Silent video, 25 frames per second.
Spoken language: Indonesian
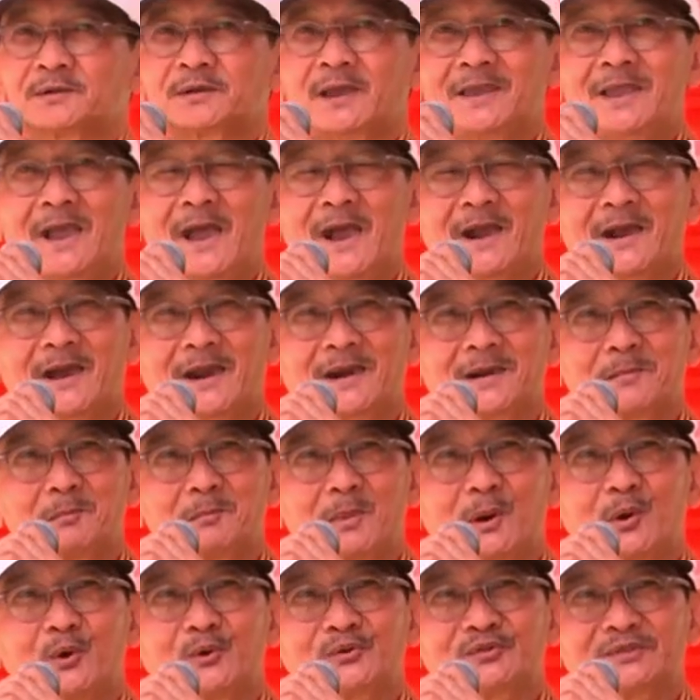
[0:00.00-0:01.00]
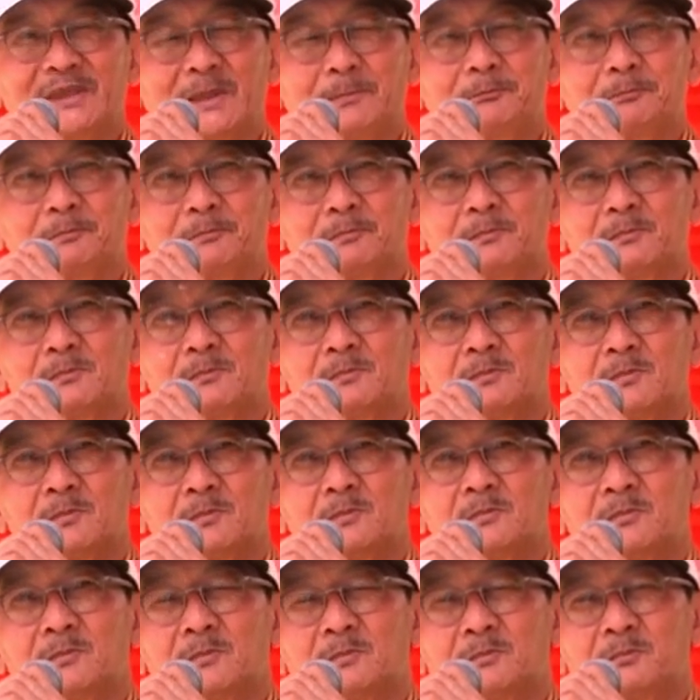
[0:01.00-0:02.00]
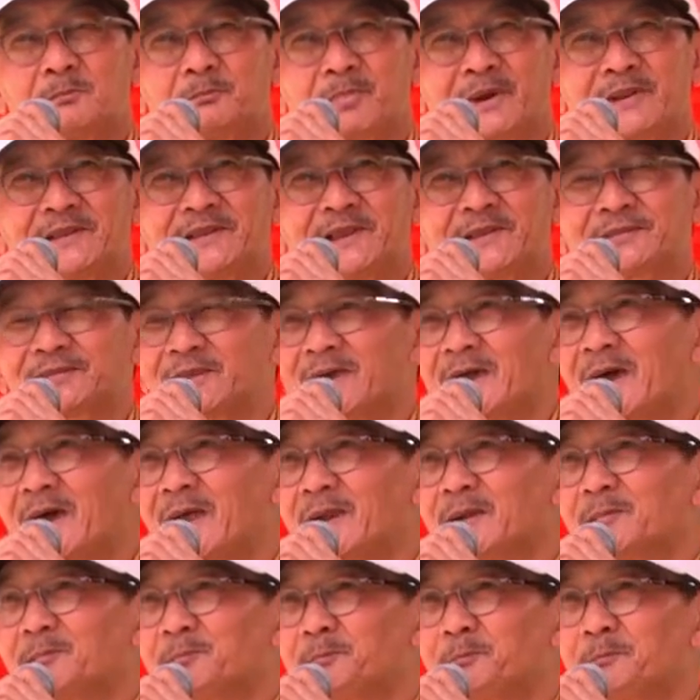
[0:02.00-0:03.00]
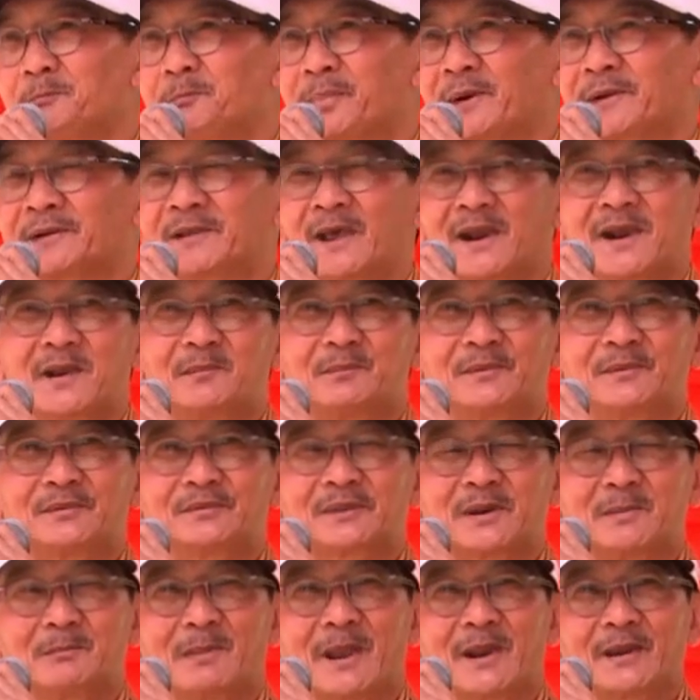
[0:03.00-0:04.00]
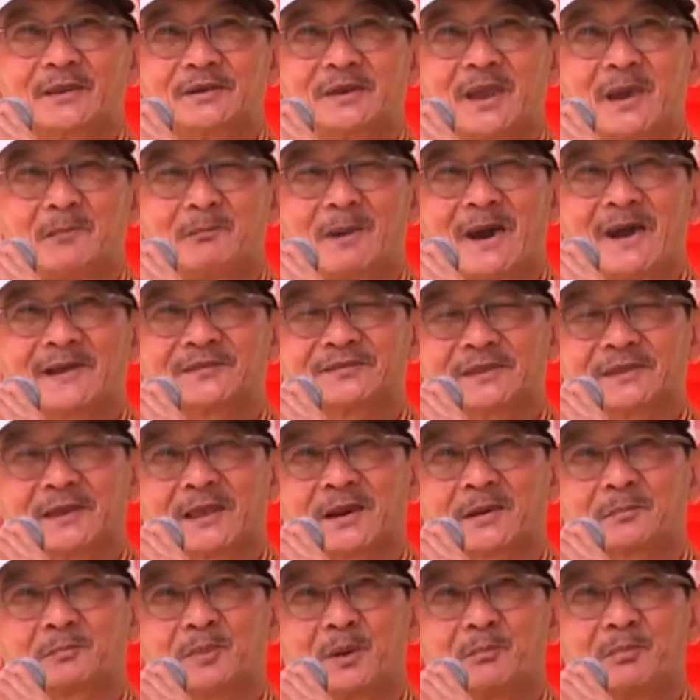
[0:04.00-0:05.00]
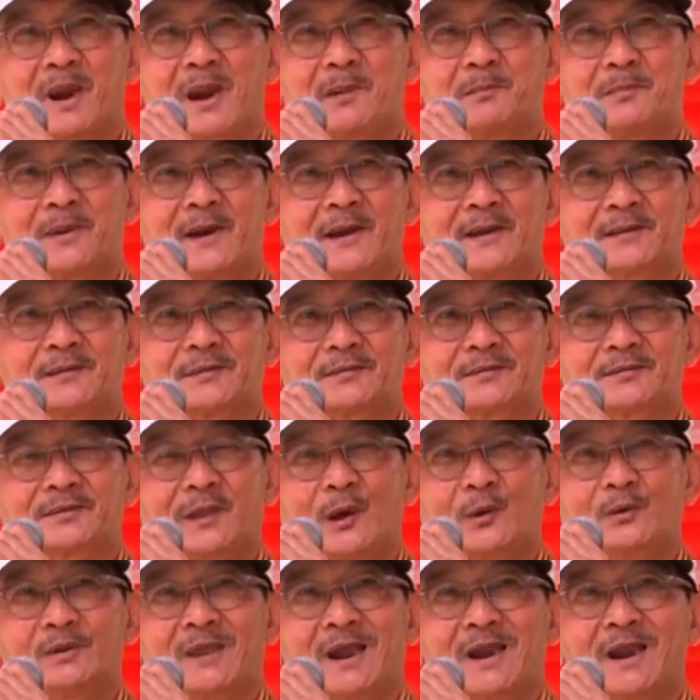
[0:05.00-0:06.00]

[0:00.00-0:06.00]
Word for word: Saya akan mengutip pernyataan Perdana Menteri Malaysia Mahathir beberapa tahun